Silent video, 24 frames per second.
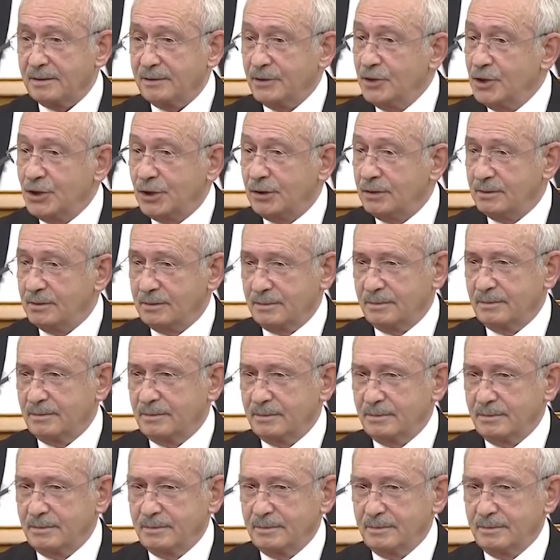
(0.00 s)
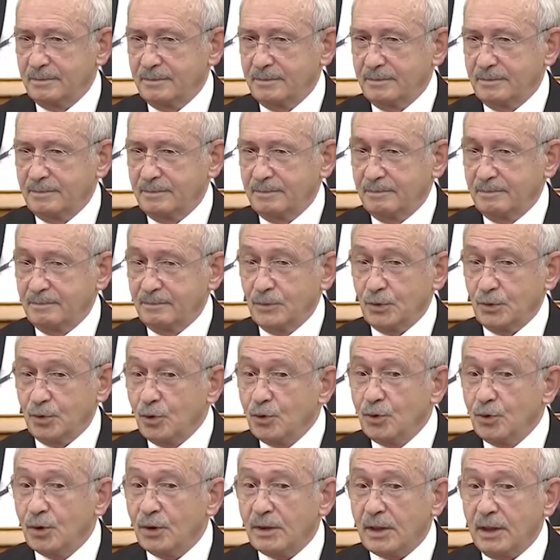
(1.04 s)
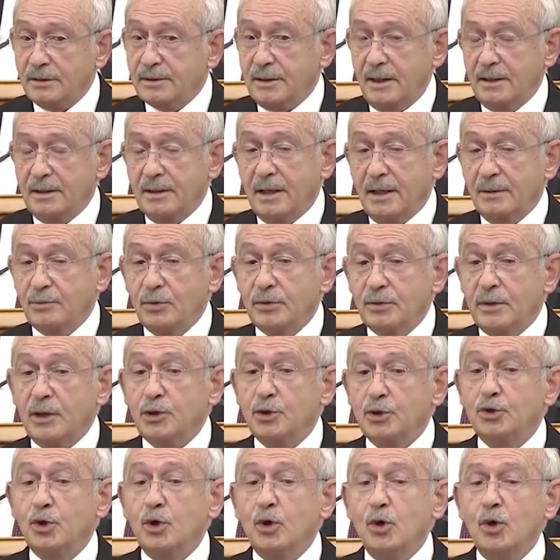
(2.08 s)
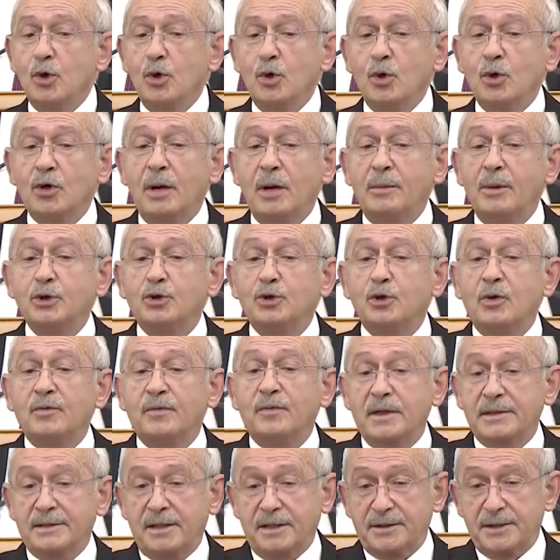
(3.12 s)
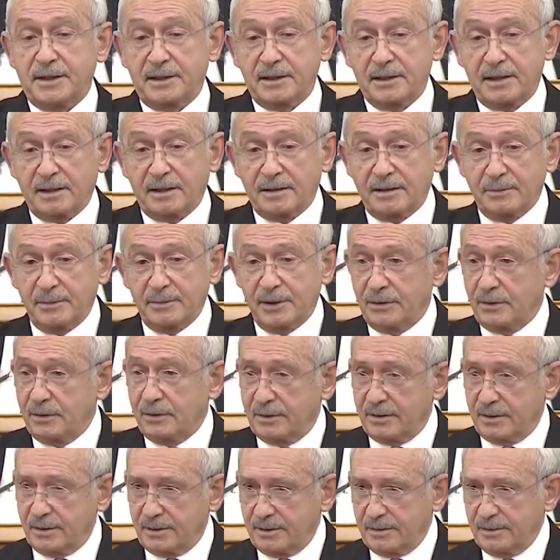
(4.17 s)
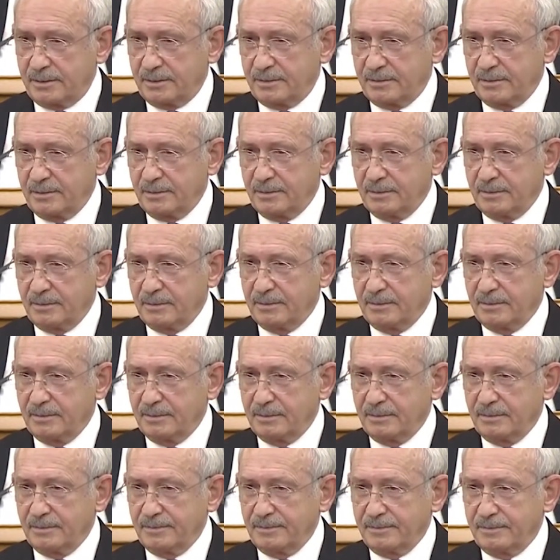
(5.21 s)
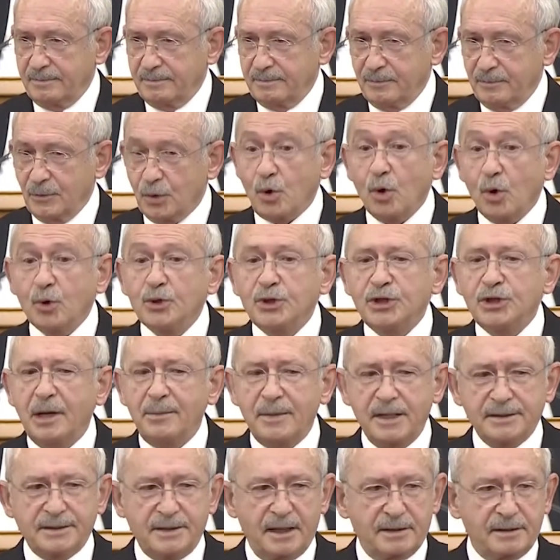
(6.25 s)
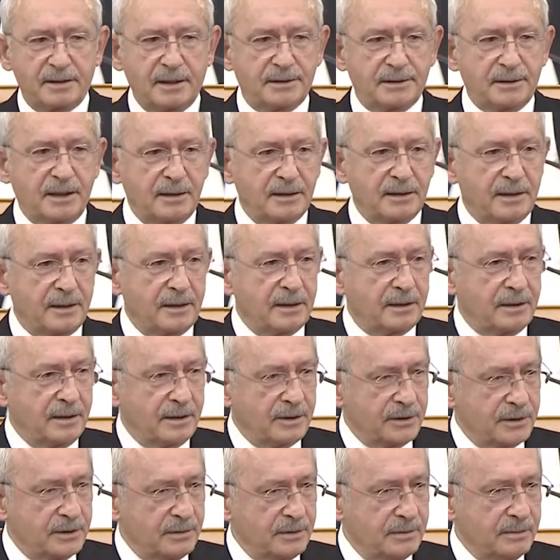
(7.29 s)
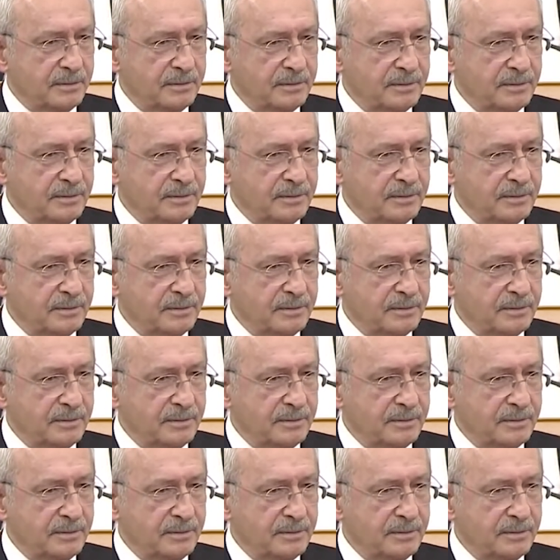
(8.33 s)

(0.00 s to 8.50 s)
Niçin? Çünkü Katarlar bunların çok ama çok fazla sırlarını biliyorlar. Konuşamazlar Katarlara karşı.